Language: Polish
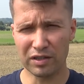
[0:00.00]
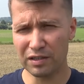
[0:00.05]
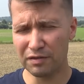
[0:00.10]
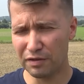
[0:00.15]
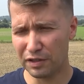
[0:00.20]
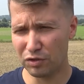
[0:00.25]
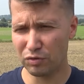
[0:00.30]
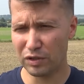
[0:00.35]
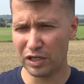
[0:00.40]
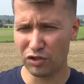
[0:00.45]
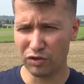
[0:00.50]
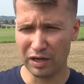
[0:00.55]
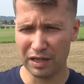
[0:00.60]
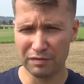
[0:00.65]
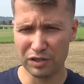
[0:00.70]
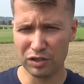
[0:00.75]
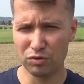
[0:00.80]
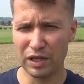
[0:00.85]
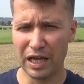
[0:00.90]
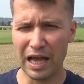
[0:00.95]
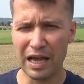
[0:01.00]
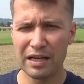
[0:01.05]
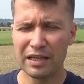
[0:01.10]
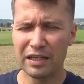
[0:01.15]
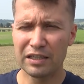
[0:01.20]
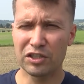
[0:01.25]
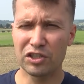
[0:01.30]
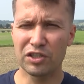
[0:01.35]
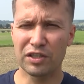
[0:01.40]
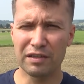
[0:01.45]
Ty inwestujesz, ona inwestuje.
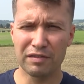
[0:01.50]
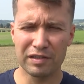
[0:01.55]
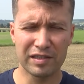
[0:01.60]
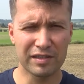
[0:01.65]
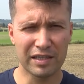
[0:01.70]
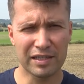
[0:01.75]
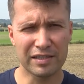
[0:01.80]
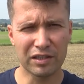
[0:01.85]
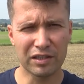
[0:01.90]
Jeśli ta inwestycja